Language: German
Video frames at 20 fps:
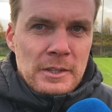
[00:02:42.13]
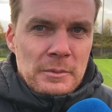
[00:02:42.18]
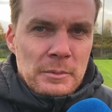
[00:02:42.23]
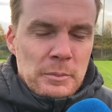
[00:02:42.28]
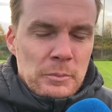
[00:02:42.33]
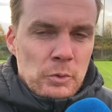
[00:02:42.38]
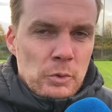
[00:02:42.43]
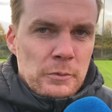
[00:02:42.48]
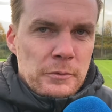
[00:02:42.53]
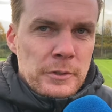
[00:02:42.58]

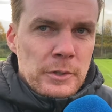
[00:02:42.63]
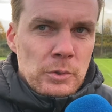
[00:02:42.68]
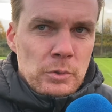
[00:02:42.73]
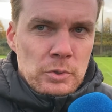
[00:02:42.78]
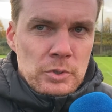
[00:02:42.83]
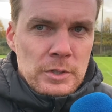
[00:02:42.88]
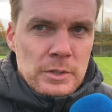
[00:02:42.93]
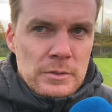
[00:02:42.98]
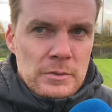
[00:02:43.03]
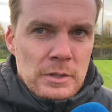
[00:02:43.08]
mit dem
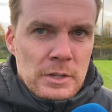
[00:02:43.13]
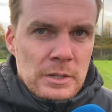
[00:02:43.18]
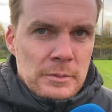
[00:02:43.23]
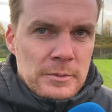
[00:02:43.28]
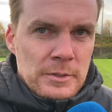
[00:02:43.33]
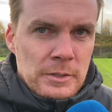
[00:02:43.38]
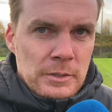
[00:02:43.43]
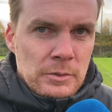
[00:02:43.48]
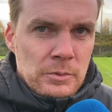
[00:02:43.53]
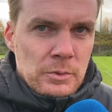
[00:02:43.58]
0-4-Rückstand zur
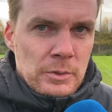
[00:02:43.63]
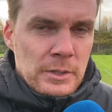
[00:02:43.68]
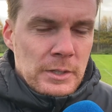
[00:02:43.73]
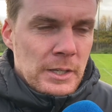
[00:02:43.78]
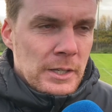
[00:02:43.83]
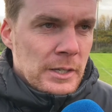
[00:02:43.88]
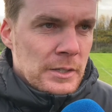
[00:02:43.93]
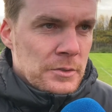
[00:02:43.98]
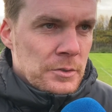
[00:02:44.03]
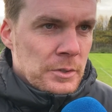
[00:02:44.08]
Halbzeit natürlich ein
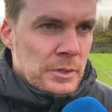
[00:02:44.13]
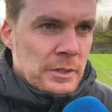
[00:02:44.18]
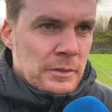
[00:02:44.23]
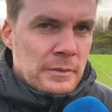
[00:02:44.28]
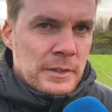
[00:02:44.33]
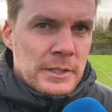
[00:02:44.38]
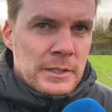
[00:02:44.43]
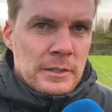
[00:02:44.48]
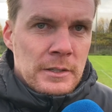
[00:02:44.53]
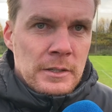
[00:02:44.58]
langer Sonntag
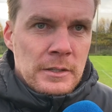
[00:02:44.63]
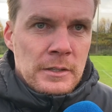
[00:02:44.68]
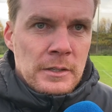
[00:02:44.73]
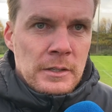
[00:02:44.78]
werden kann.